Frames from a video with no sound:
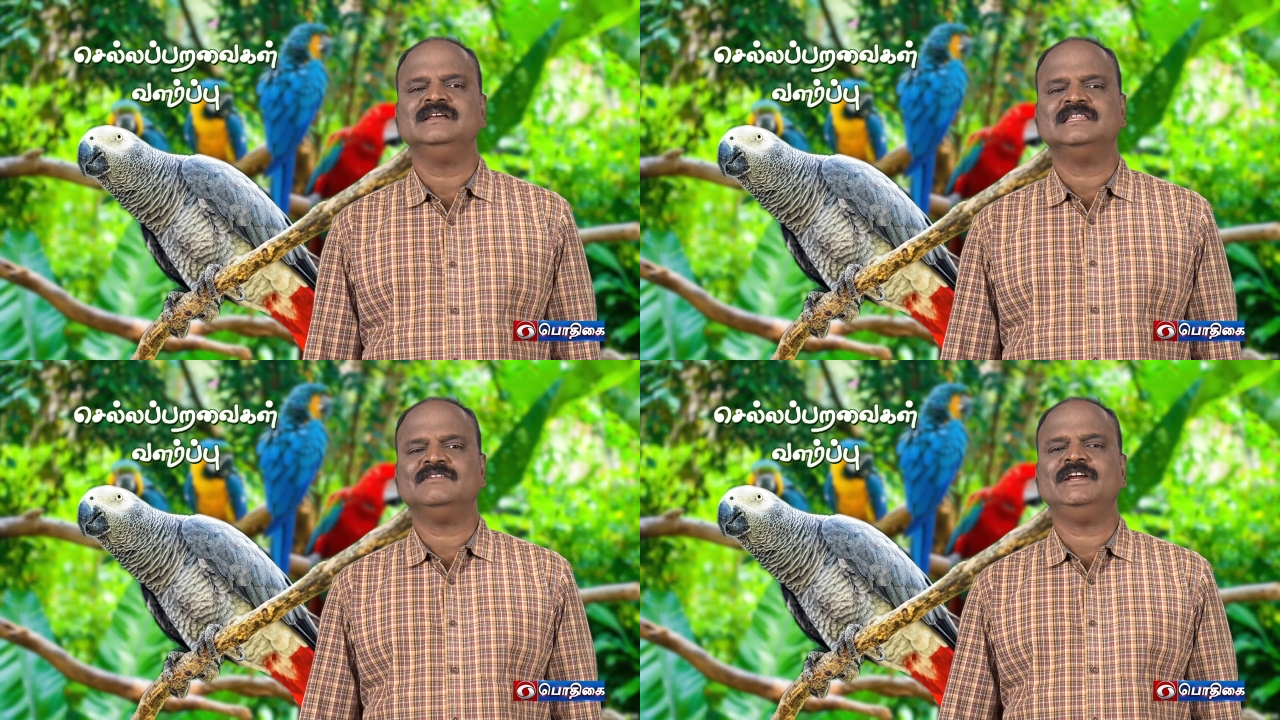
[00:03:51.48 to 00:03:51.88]

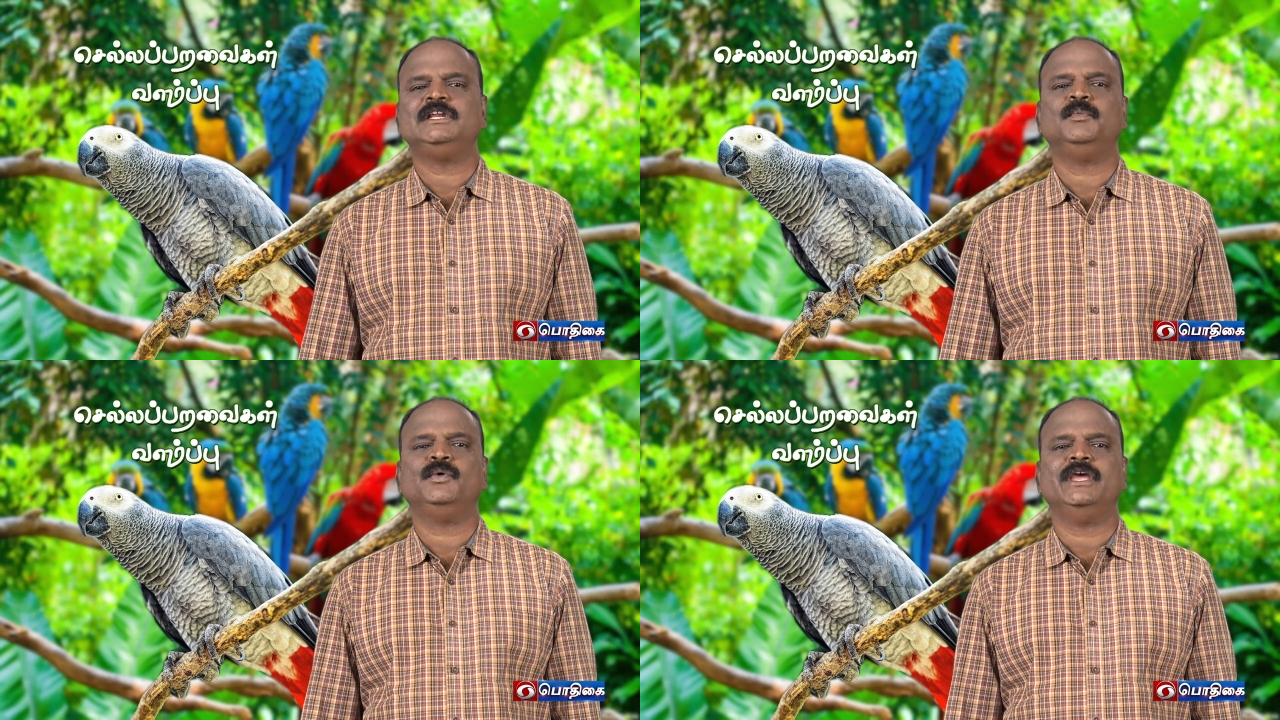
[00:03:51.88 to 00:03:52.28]
இந்த
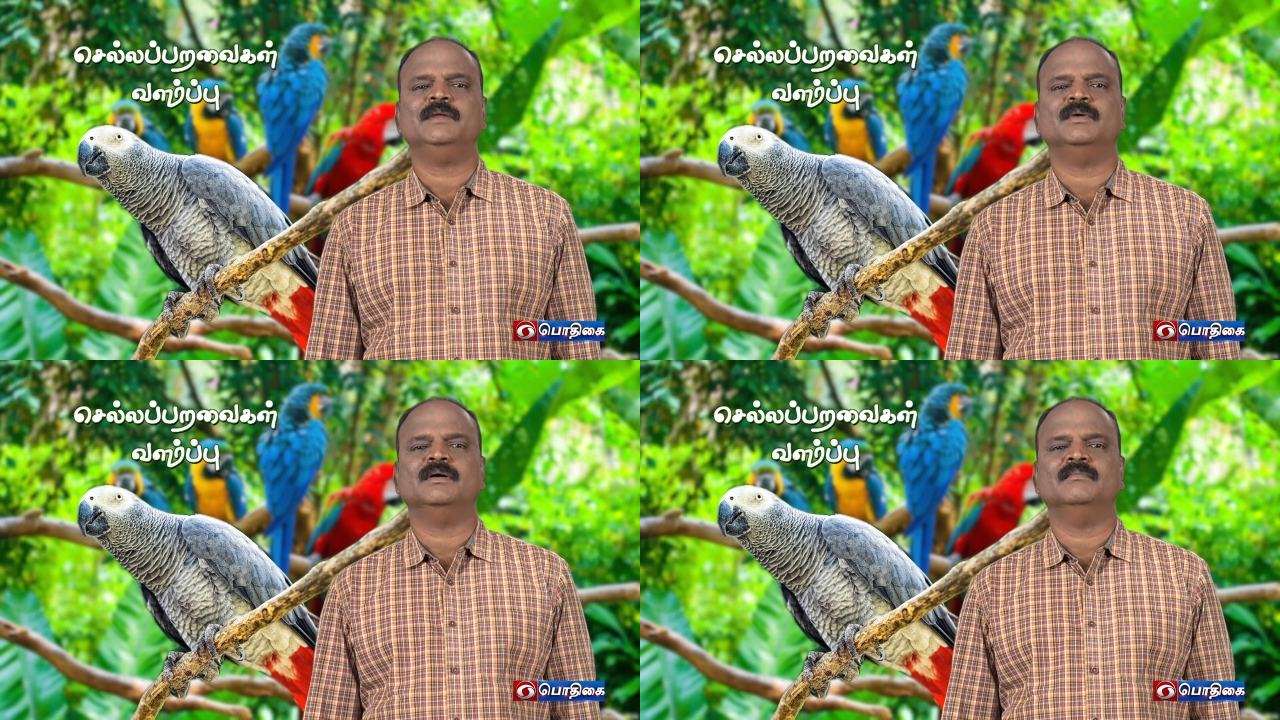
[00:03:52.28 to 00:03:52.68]
வயிற்றுப்போக்கு
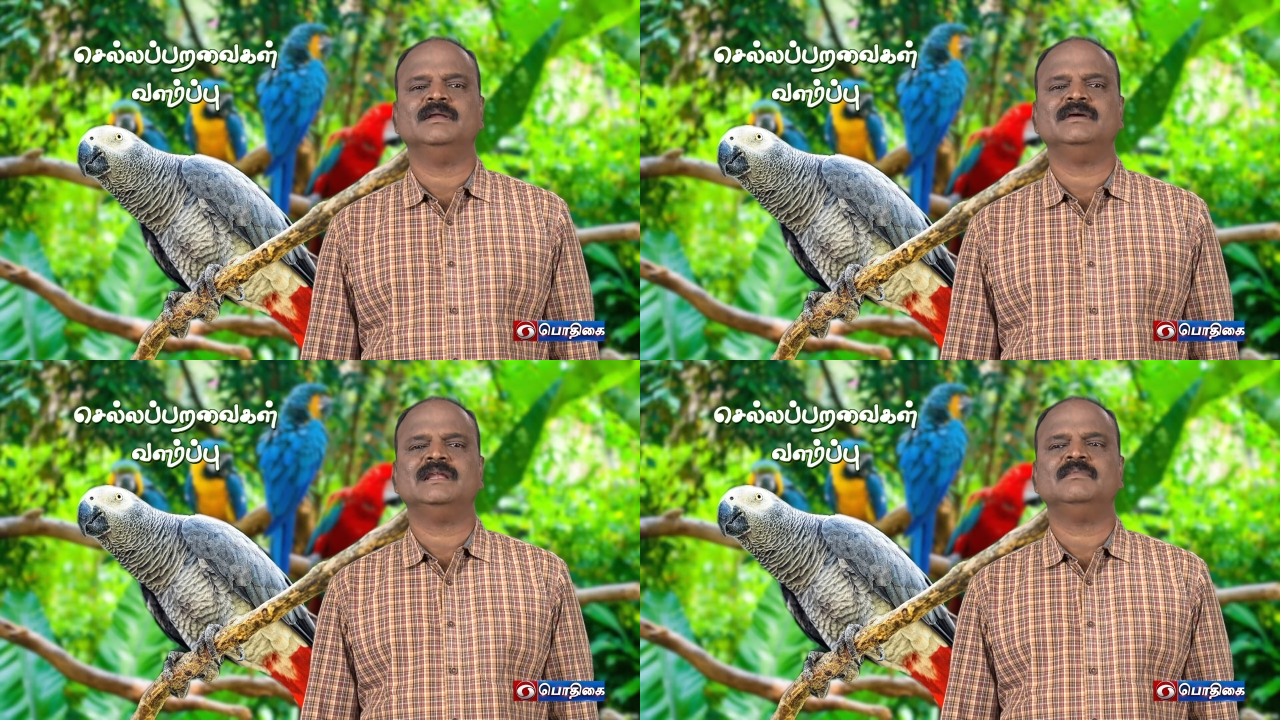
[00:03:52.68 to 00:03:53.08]
ஏற்படும்
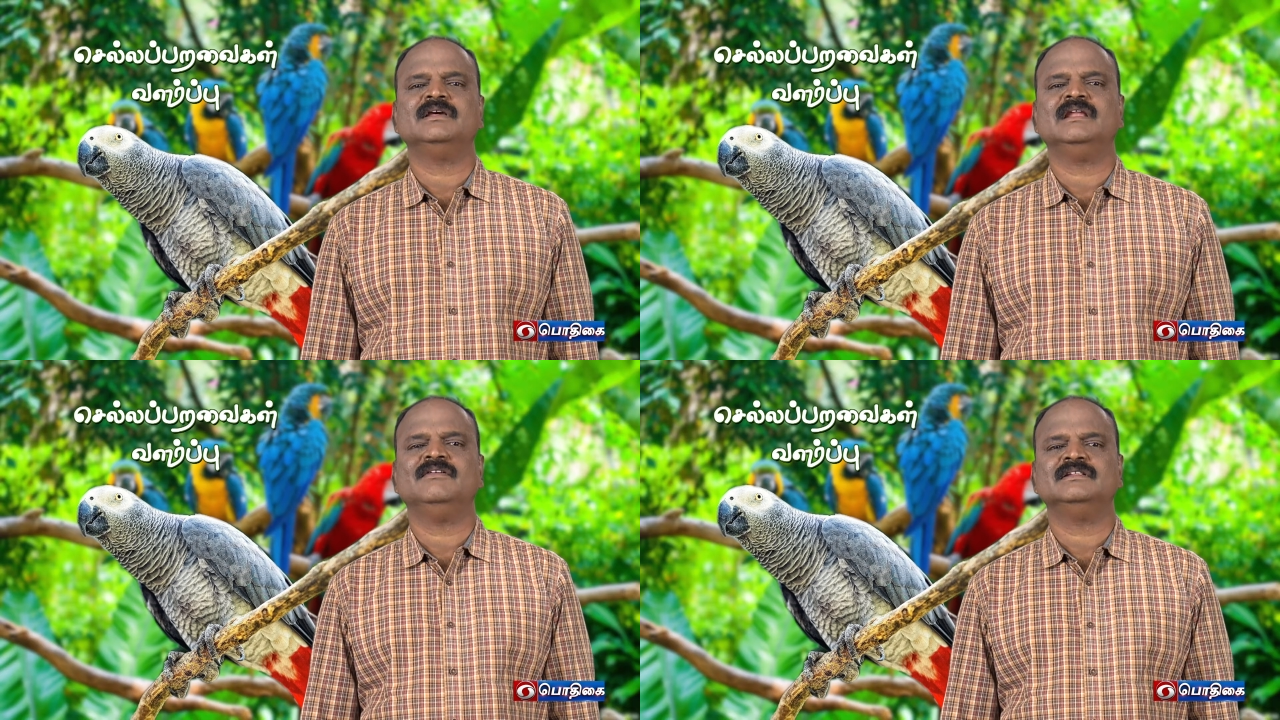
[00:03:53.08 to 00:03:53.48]
நம்ம
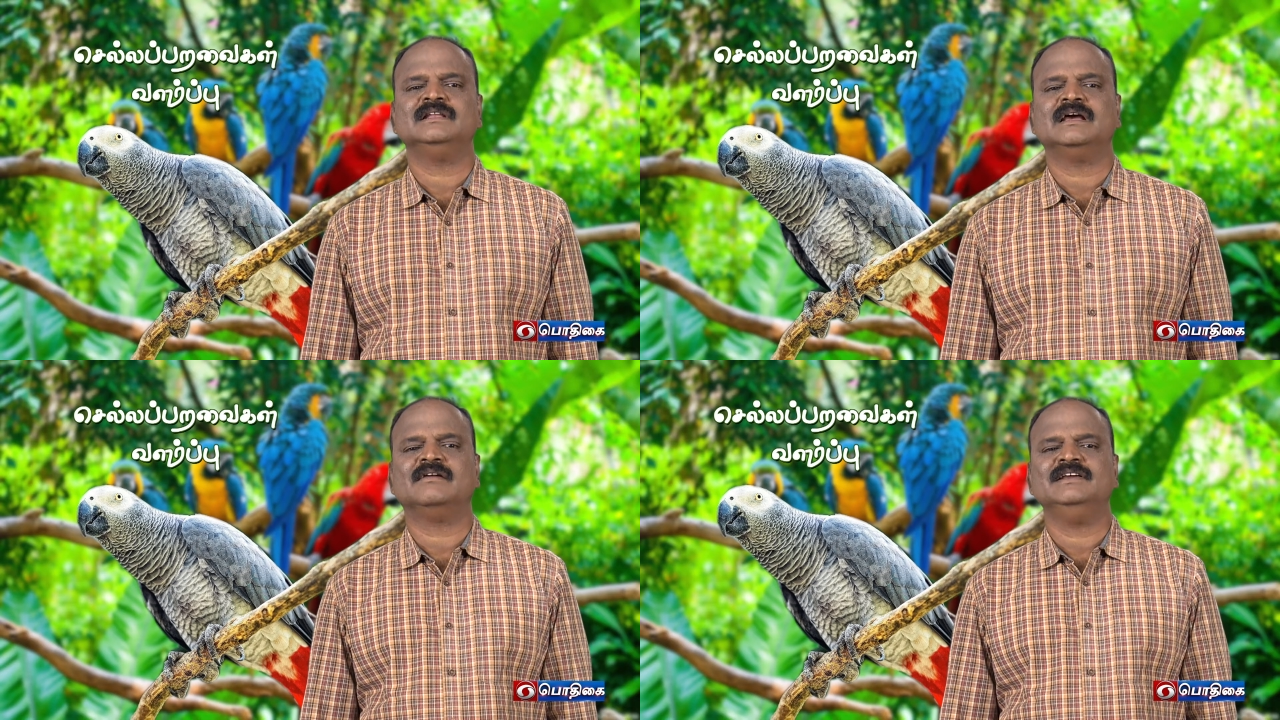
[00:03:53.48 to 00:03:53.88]
நம்மளுக்கெல்லாம்
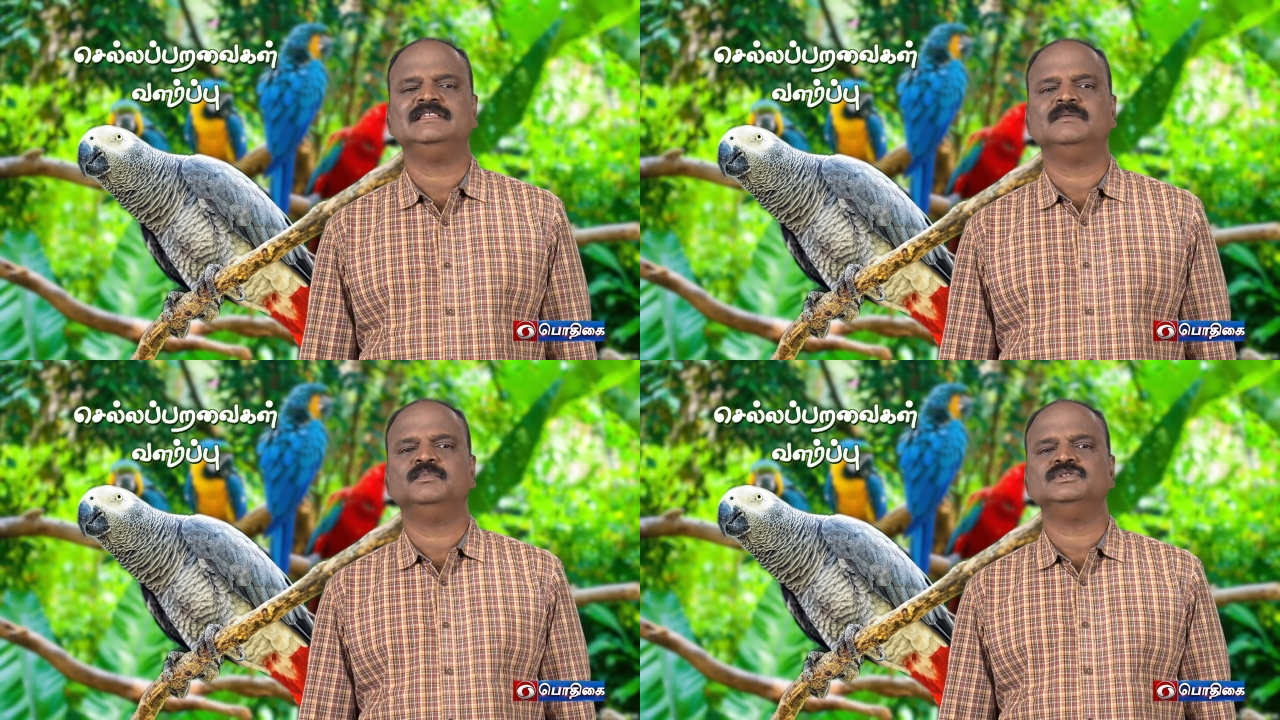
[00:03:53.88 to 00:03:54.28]
வருதுல
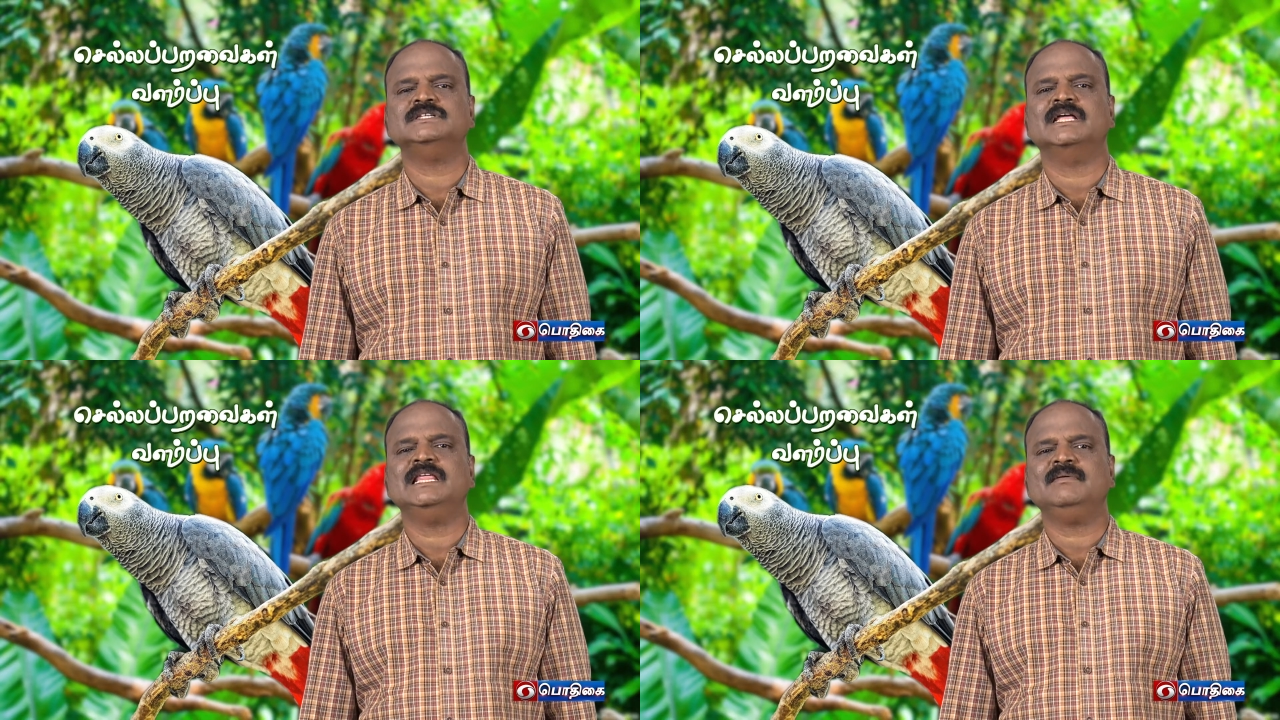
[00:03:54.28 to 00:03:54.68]
வயிற்றில்
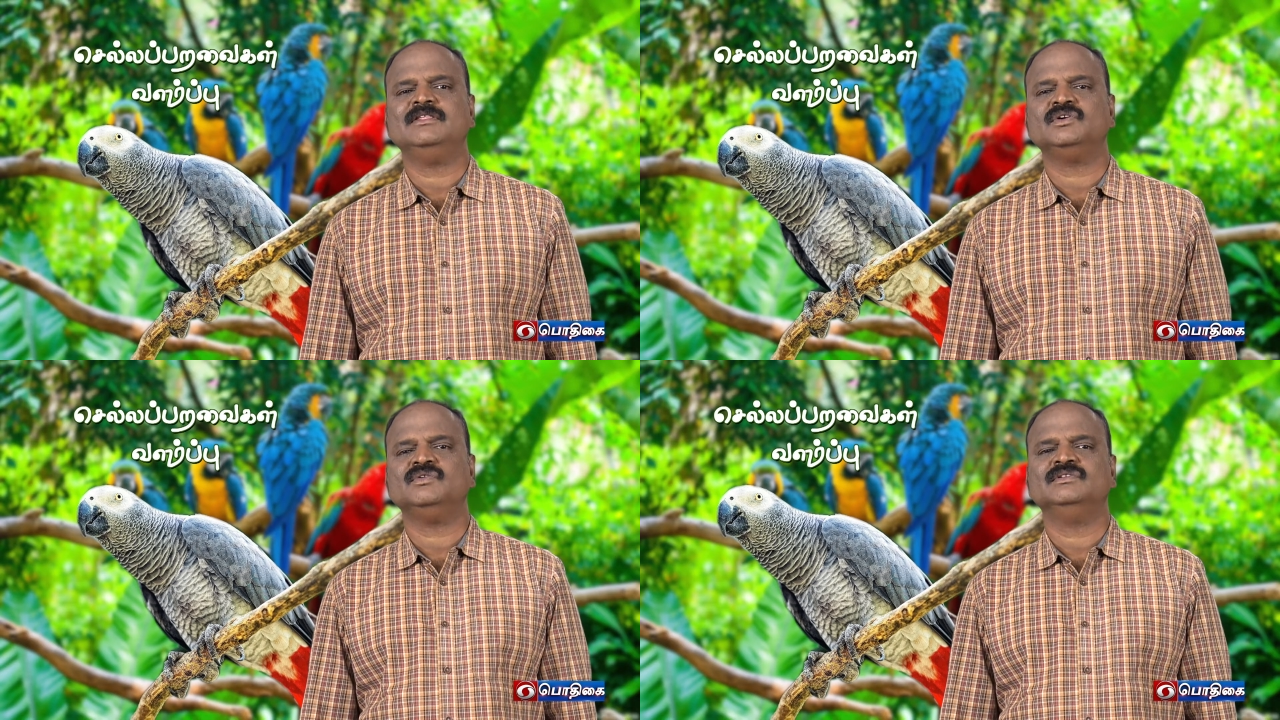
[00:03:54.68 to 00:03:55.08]
பூச்சி அதே
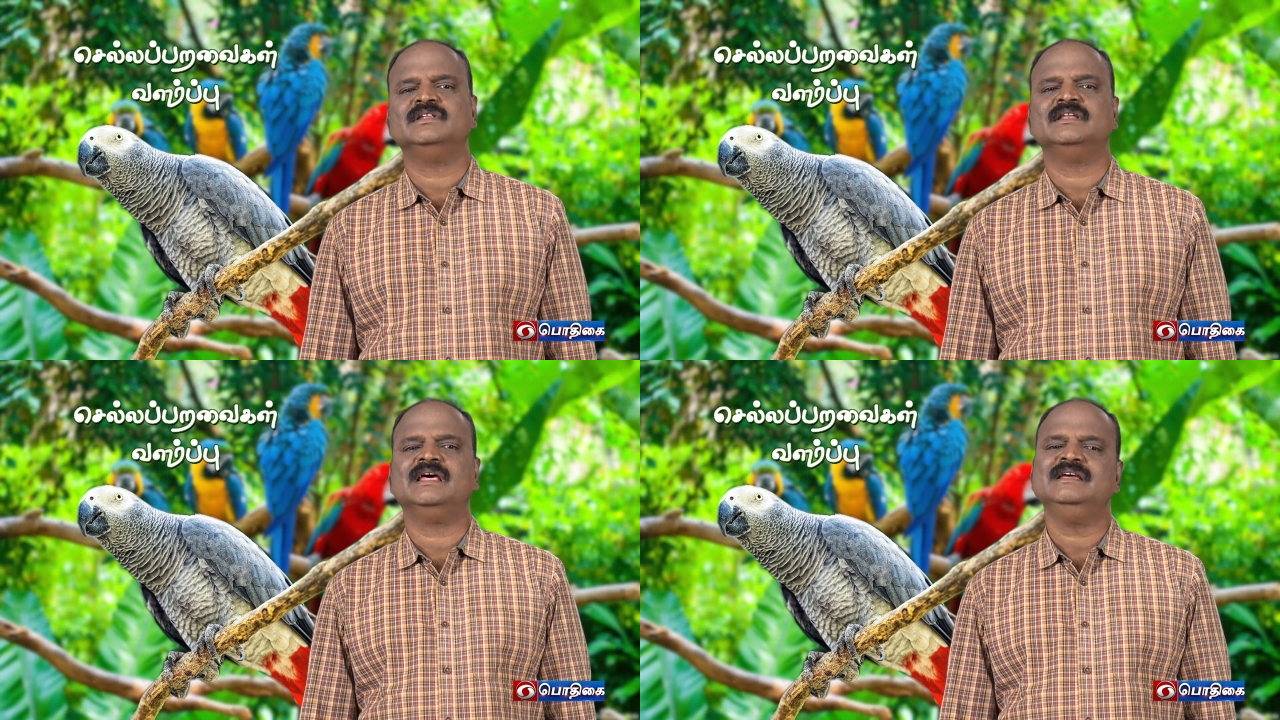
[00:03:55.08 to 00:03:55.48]
மாதிரி இதுக்கும்
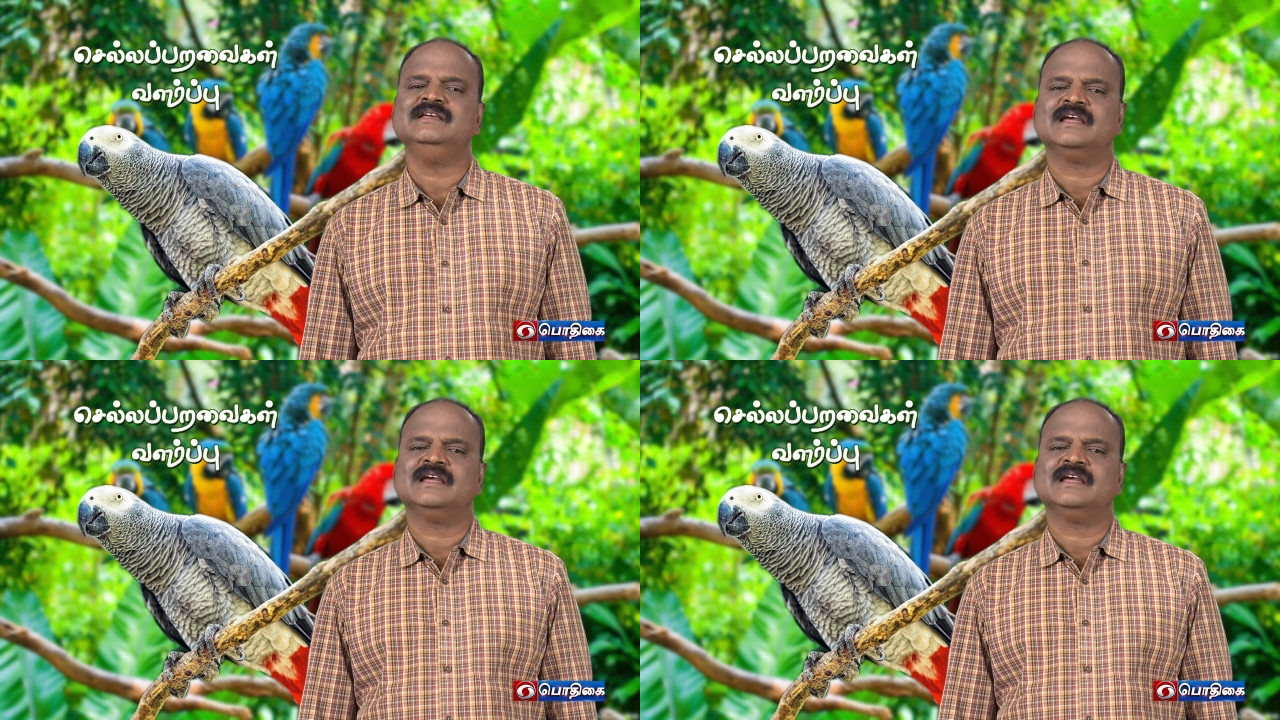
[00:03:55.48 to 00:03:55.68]
வந்ததுன்னா